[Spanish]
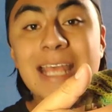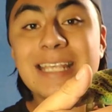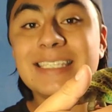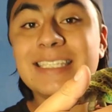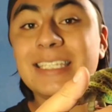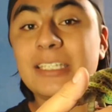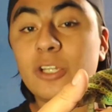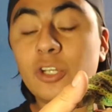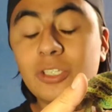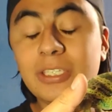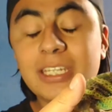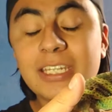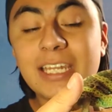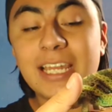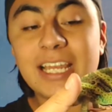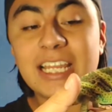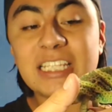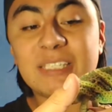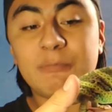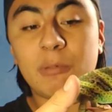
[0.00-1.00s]
Si no
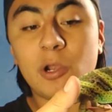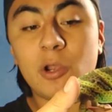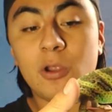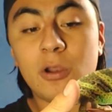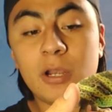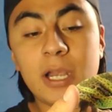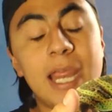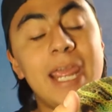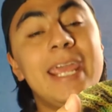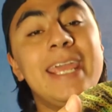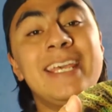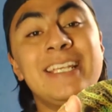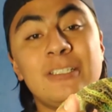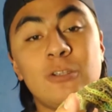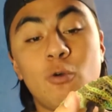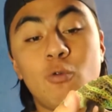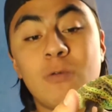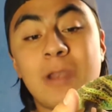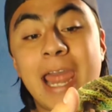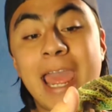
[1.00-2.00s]
tiene el espolón,
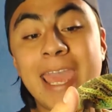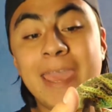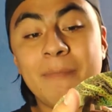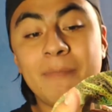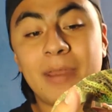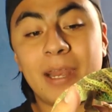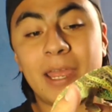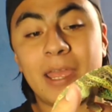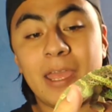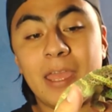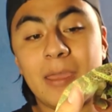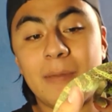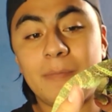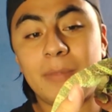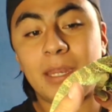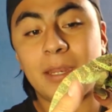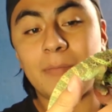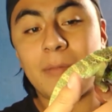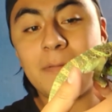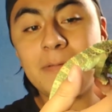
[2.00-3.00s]
es una hembra.
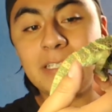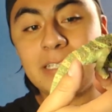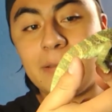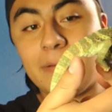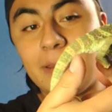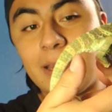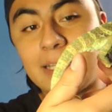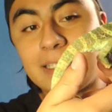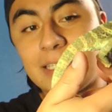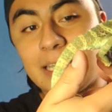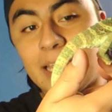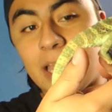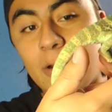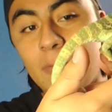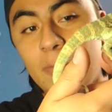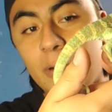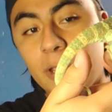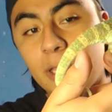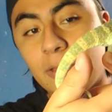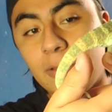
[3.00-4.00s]
Miren, vamos a ver
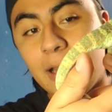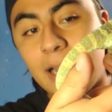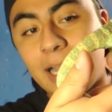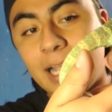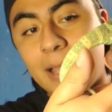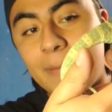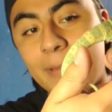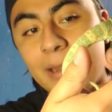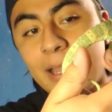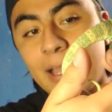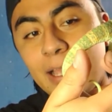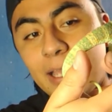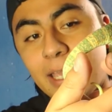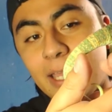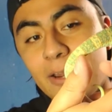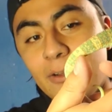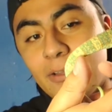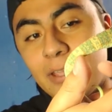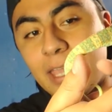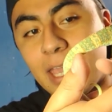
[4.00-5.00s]
acercar un poquito a la cámara.
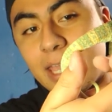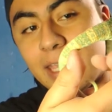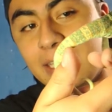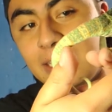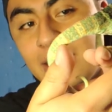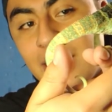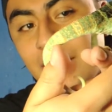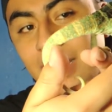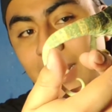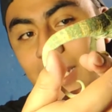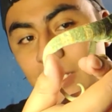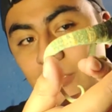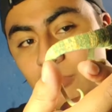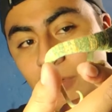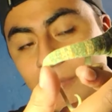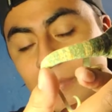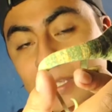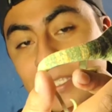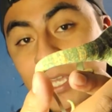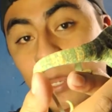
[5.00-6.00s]
Creo que ahí se
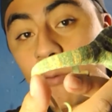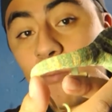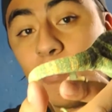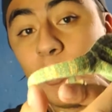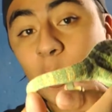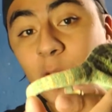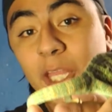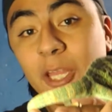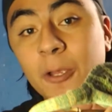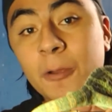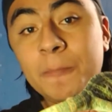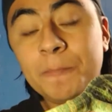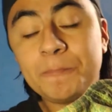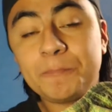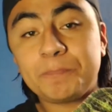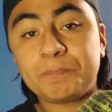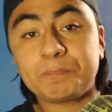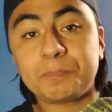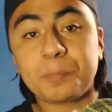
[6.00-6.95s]
alcanzó a apreciar un poquito.